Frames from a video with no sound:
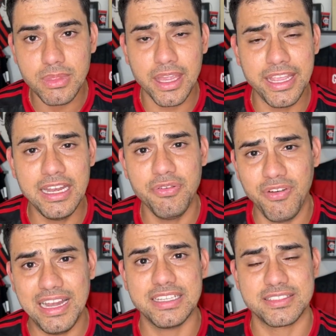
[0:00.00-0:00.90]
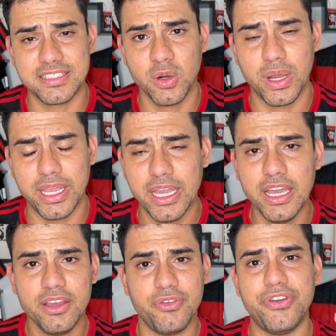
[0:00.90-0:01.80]
ele faleceu aí,
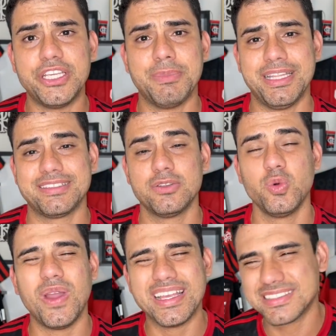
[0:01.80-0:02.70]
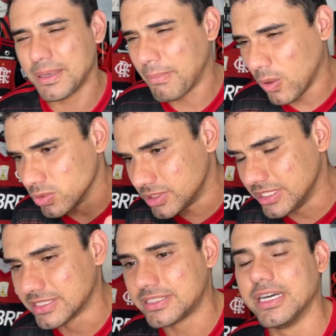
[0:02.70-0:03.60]
vítima dessa doença
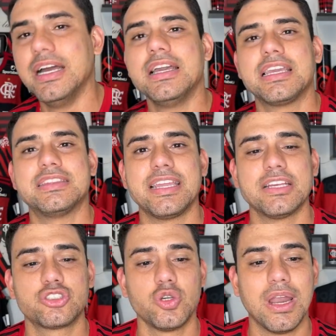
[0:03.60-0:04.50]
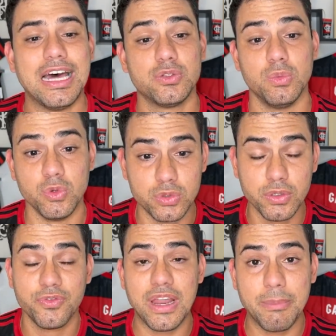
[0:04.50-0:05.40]
maldita que tem assolado o mundo. E
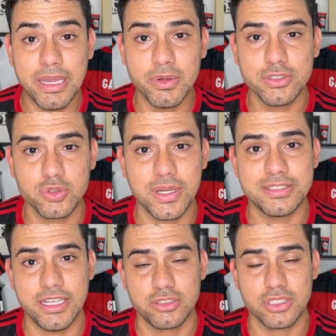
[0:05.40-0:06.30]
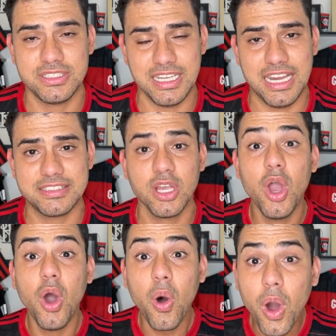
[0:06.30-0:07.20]
o Flamengo, em suas redes sociais,
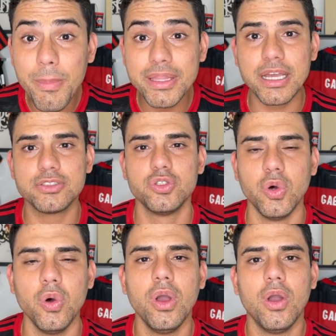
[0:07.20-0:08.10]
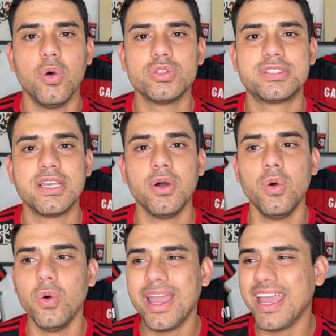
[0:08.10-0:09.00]
homenageou o
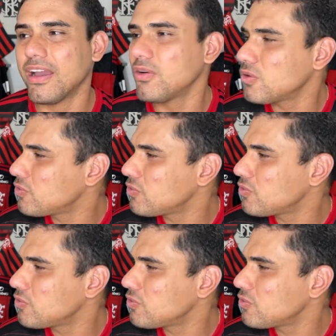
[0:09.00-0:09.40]
seu, eu